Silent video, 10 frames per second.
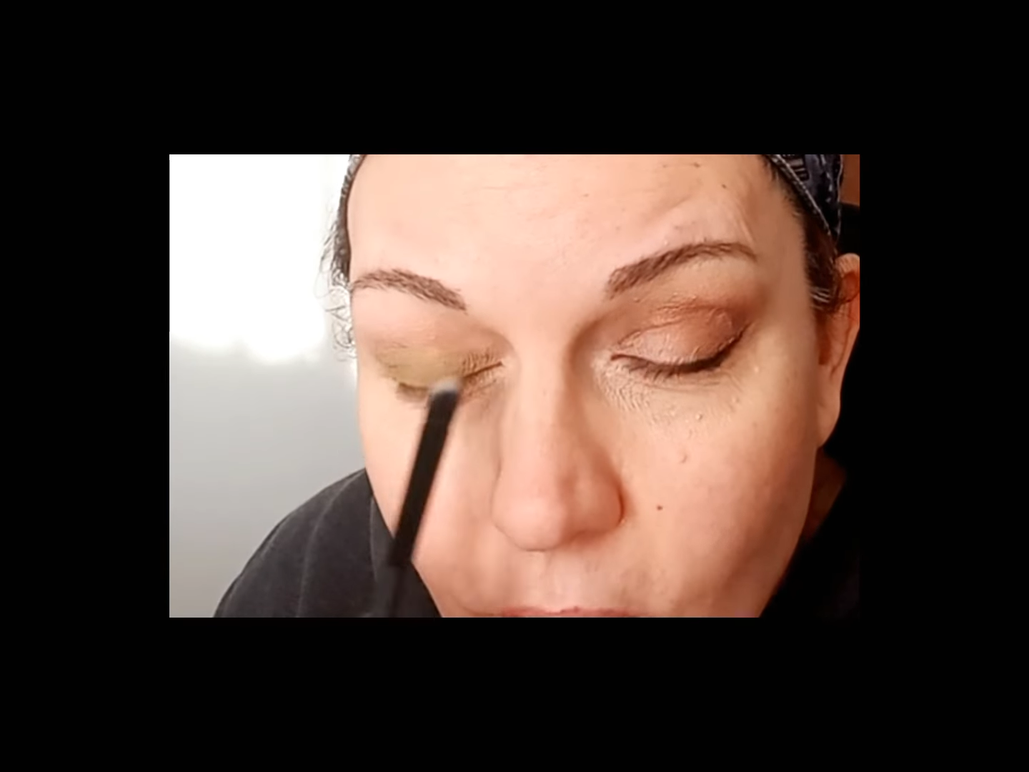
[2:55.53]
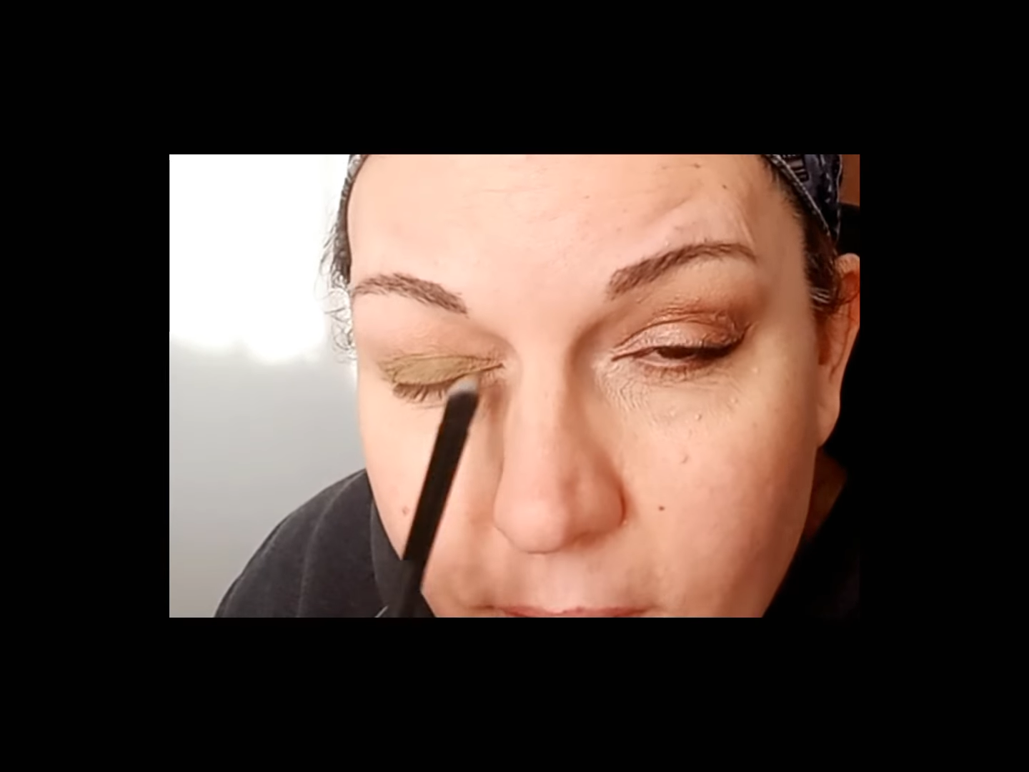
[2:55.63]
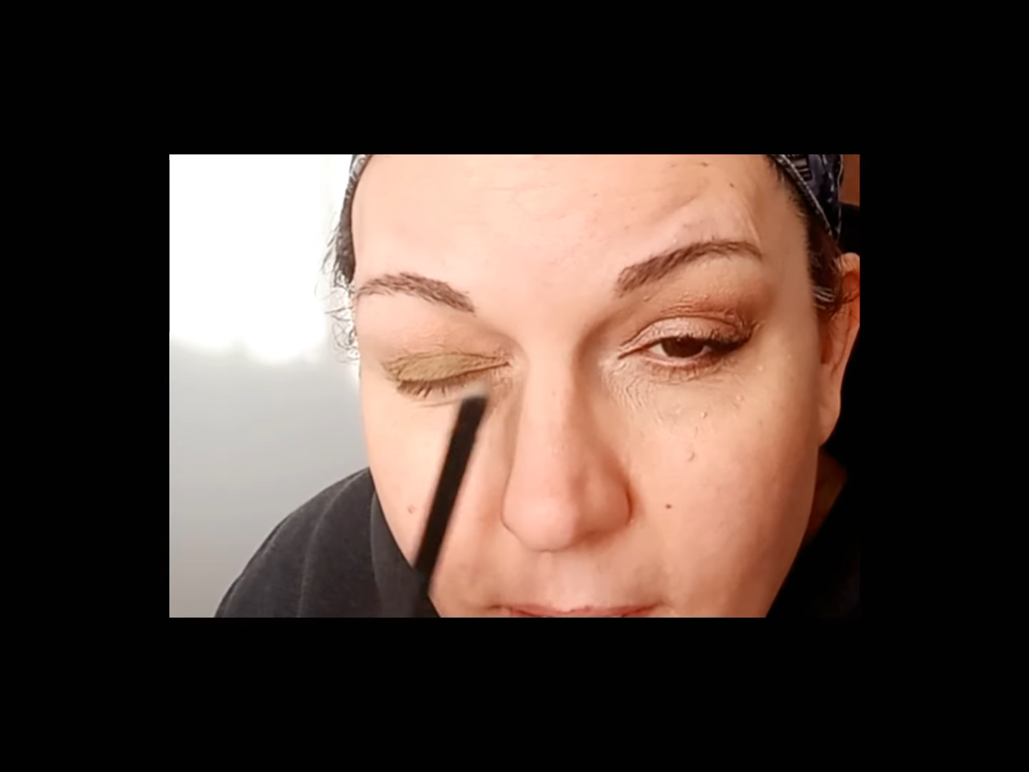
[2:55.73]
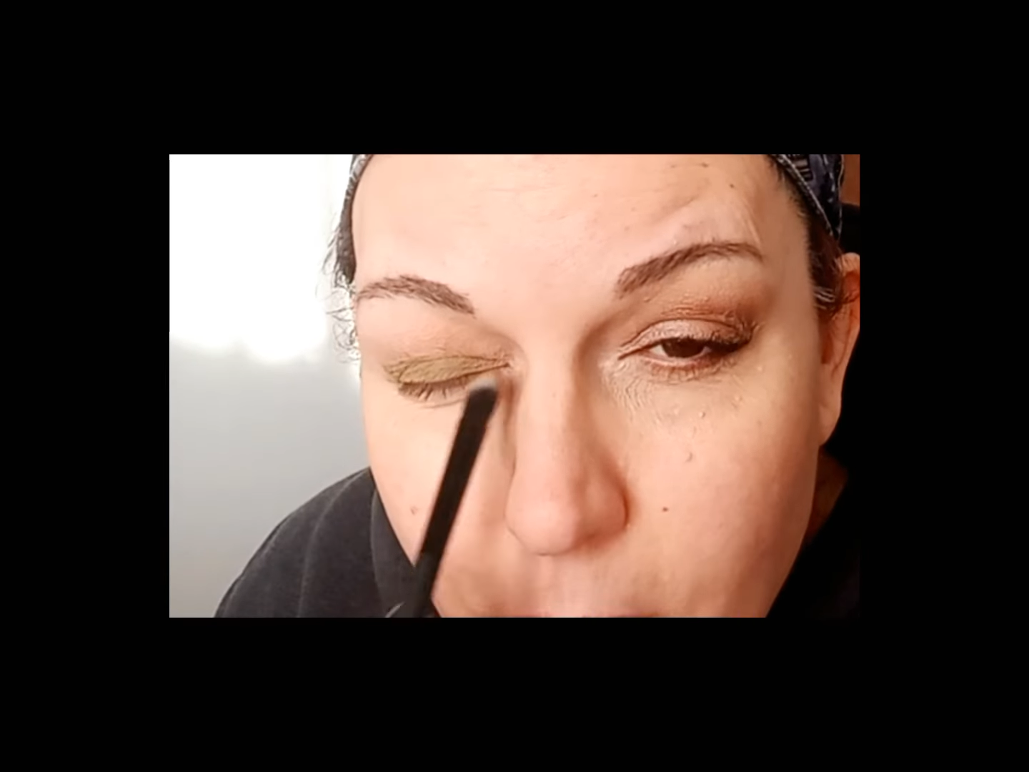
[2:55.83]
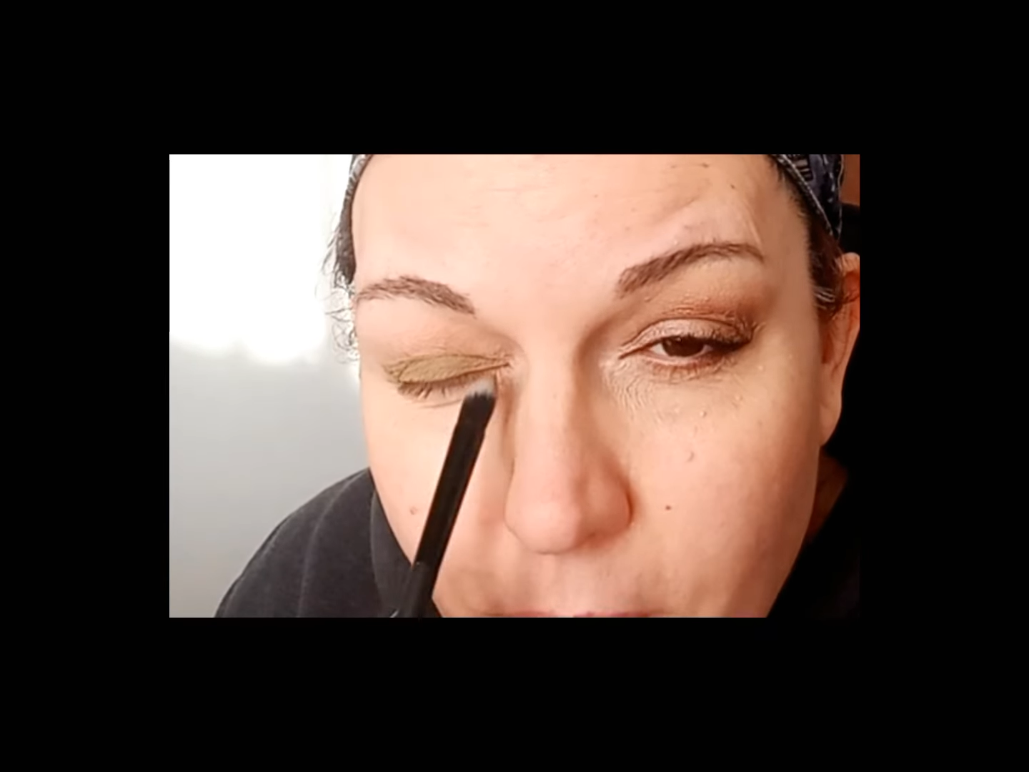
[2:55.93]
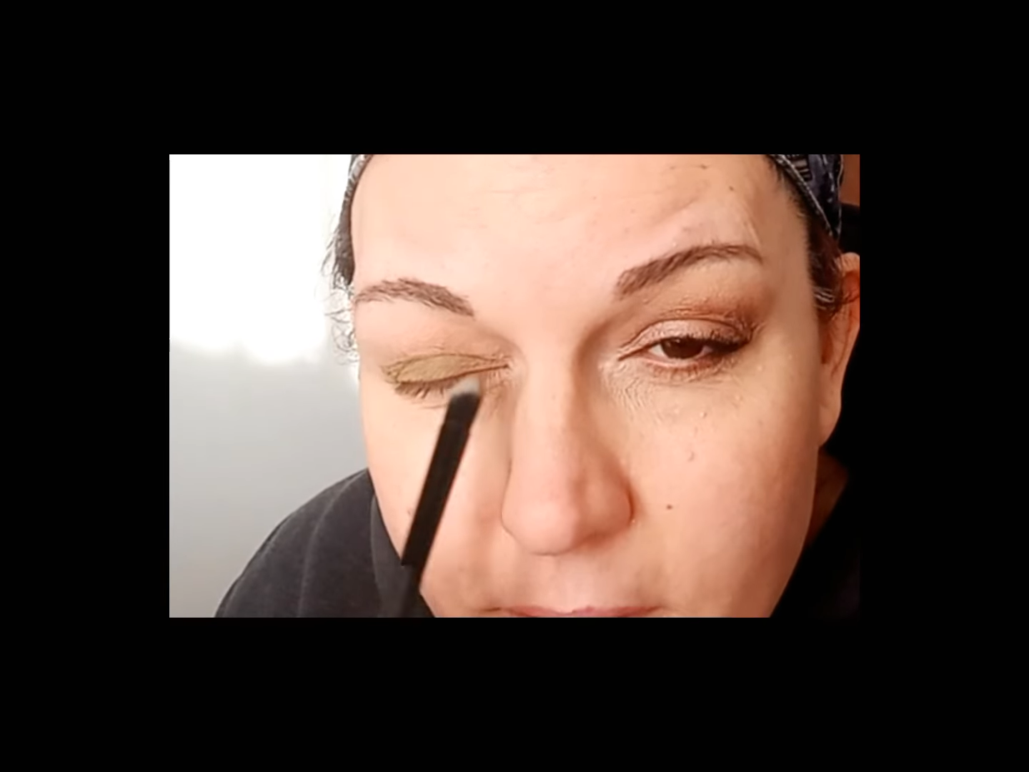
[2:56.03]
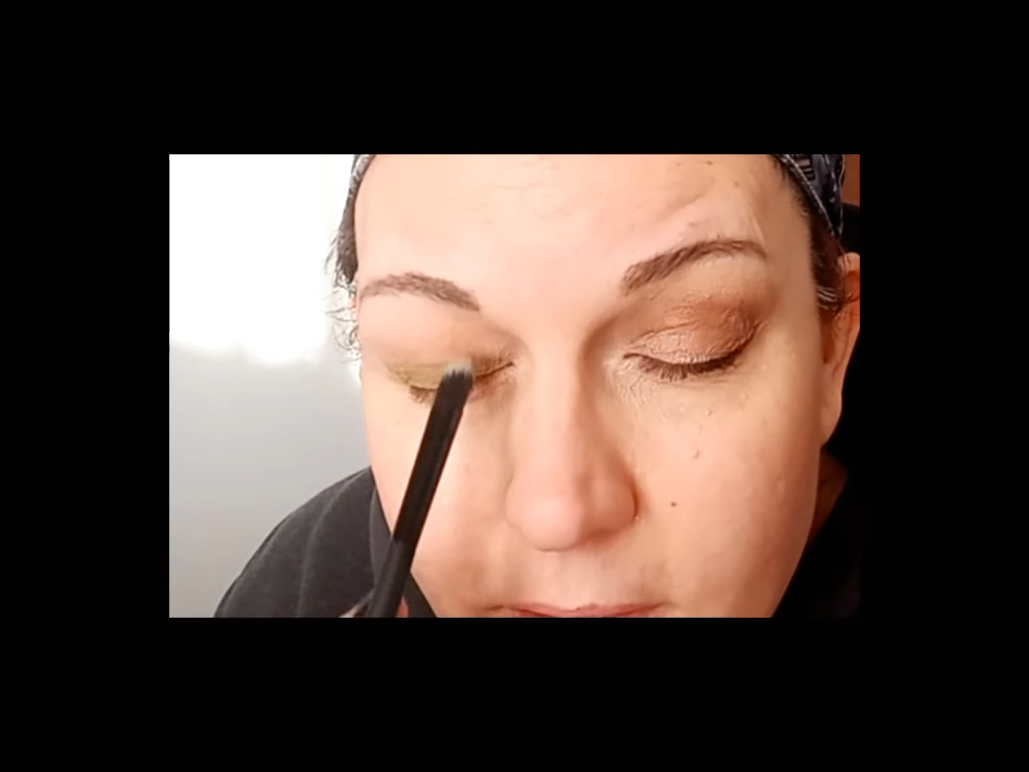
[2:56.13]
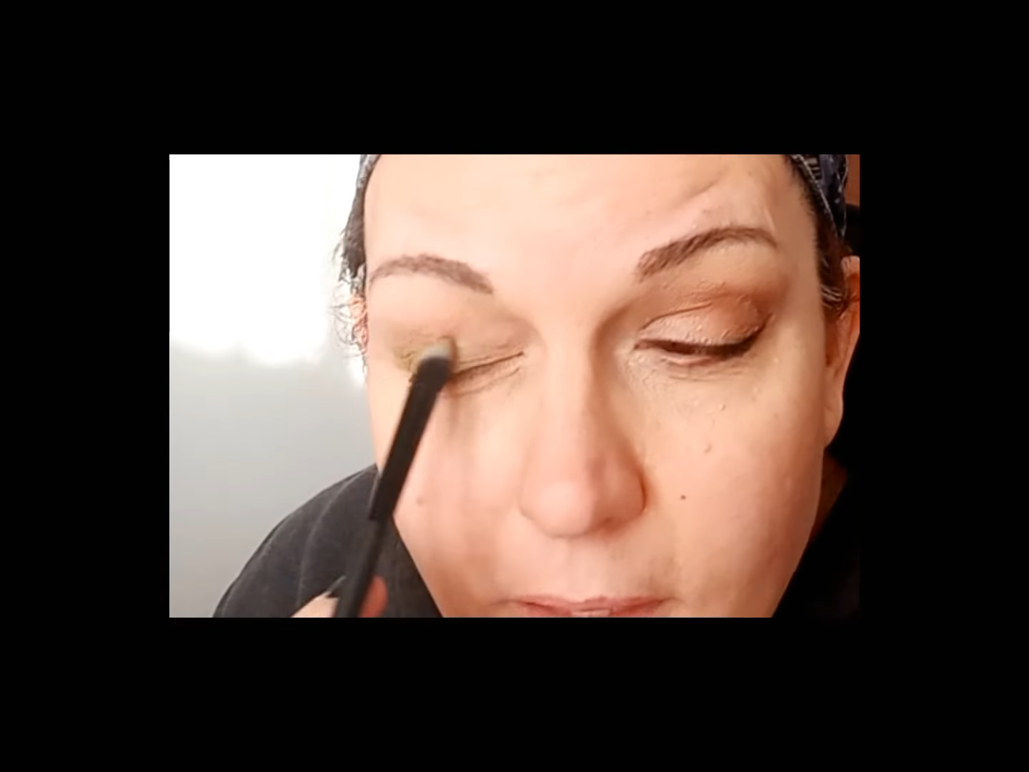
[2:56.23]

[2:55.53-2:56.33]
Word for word: anche la parte